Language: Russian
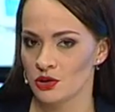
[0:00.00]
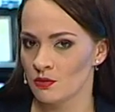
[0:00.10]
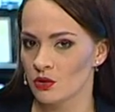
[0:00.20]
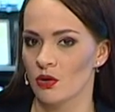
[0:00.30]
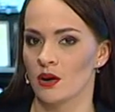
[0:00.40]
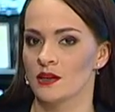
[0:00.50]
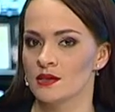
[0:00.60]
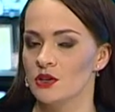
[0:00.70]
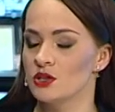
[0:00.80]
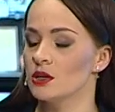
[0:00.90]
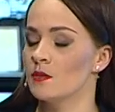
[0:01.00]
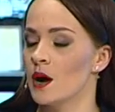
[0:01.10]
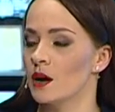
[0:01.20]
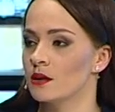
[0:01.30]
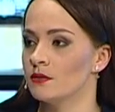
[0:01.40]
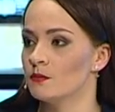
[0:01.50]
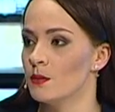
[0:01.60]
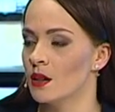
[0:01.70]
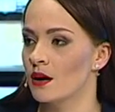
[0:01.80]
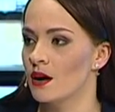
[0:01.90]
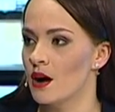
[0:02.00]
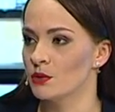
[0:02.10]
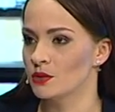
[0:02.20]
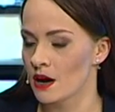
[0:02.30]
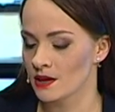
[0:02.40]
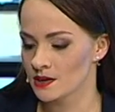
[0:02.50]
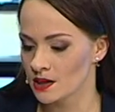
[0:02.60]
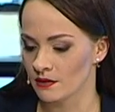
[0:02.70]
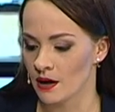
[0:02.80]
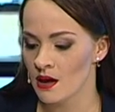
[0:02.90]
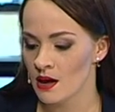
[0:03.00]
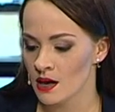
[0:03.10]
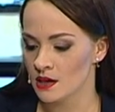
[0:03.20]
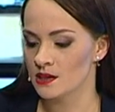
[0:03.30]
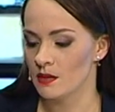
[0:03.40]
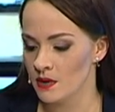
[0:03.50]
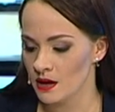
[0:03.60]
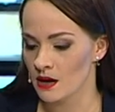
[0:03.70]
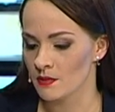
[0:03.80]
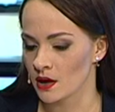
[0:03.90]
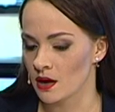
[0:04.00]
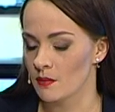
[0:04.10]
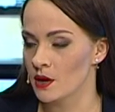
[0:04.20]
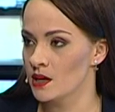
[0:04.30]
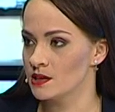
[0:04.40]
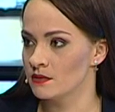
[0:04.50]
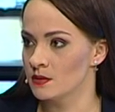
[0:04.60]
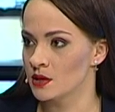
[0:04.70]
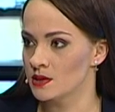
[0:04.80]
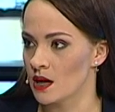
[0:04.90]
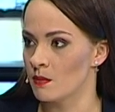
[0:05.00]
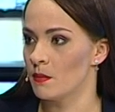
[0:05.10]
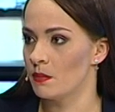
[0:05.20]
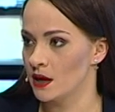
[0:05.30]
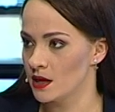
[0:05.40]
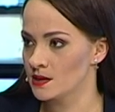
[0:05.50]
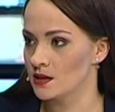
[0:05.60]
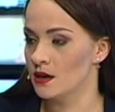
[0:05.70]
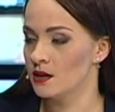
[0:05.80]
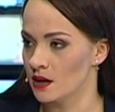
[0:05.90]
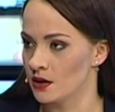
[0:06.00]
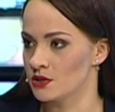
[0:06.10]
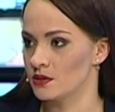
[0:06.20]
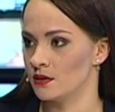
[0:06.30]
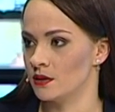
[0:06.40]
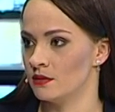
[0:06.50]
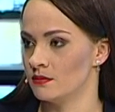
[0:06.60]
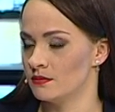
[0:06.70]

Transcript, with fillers: много различных марок как молока, вот как из этого изобилия, многообразия выбрать самое полезное и качественное?